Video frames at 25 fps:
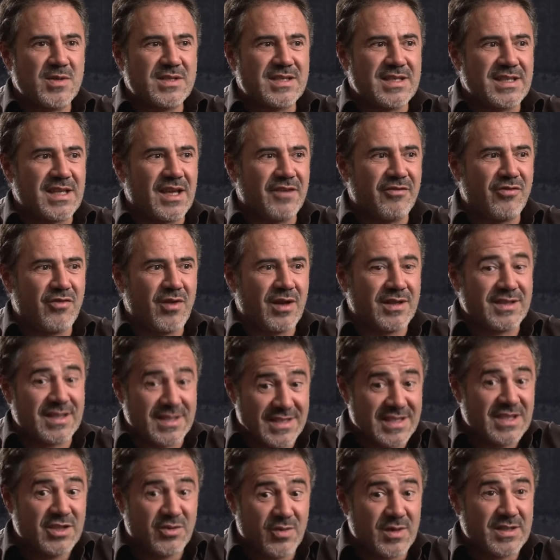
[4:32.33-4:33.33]
c'est d'avoir des
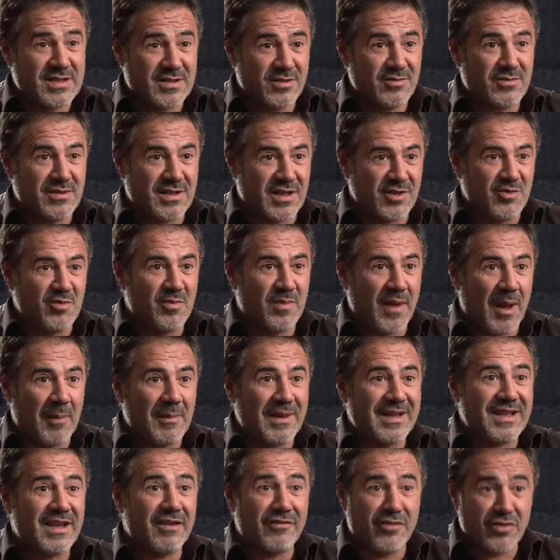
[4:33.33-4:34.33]
situations qui nous
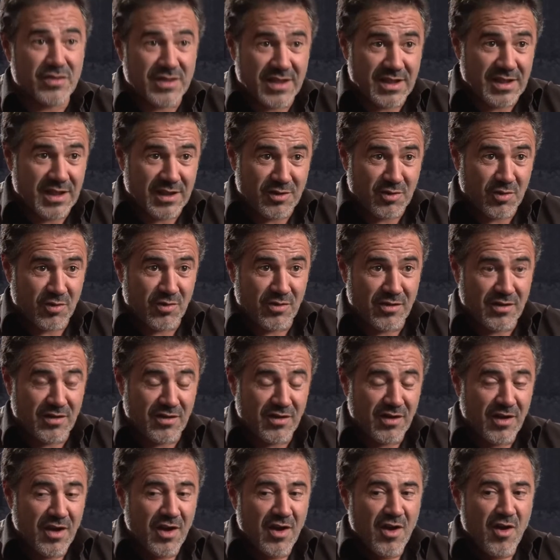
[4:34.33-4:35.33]
permettent d'inventer des
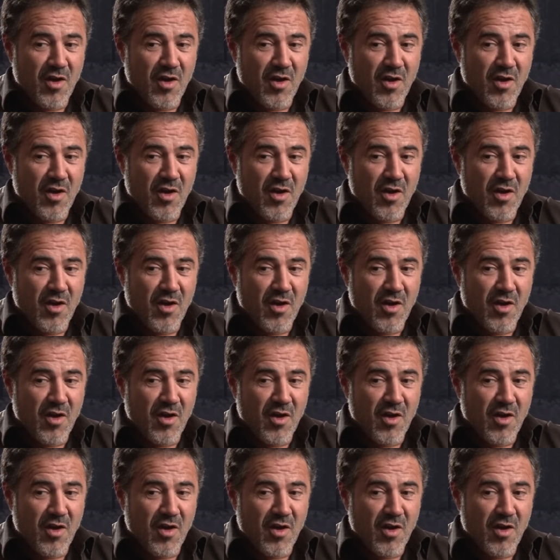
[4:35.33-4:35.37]
trucs